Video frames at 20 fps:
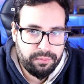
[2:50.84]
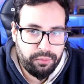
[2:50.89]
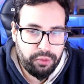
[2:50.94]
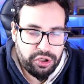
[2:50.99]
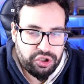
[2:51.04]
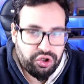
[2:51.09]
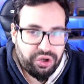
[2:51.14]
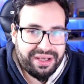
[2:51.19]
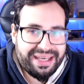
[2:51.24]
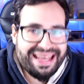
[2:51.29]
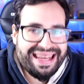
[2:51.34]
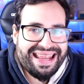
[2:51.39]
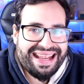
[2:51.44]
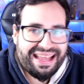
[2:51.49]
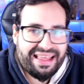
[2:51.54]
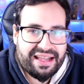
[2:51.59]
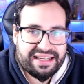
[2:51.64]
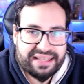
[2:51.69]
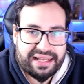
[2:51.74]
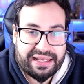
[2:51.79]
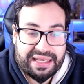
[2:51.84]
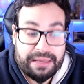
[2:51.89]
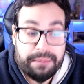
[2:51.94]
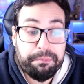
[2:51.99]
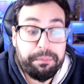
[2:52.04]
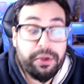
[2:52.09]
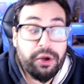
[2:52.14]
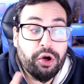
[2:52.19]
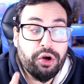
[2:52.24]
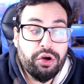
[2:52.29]
Por eso quieren quedarse aquí,
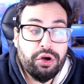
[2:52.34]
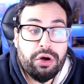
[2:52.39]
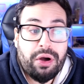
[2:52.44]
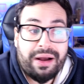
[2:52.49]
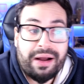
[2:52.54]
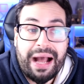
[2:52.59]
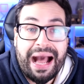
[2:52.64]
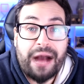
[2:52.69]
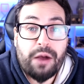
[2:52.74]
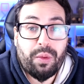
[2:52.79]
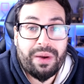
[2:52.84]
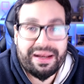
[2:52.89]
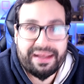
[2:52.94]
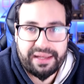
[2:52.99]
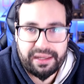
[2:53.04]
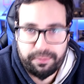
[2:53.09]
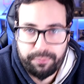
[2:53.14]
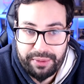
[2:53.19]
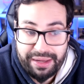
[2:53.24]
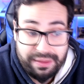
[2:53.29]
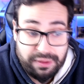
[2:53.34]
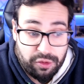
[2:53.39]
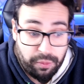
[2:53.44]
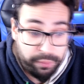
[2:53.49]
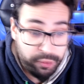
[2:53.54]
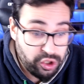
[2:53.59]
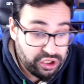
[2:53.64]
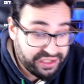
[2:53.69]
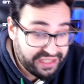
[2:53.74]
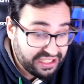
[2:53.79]
pero no a cualquier
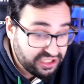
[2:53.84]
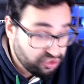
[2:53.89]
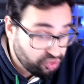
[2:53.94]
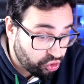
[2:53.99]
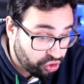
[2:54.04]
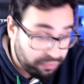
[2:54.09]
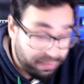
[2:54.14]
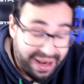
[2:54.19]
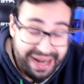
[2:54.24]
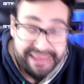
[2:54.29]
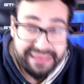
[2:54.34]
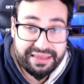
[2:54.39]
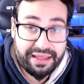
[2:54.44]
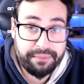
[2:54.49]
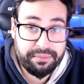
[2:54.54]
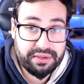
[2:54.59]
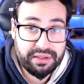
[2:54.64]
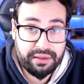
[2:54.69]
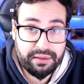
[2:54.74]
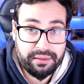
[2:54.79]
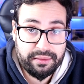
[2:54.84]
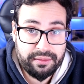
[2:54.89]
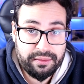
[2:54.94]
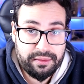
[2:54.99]
precio, pero es que es normal también.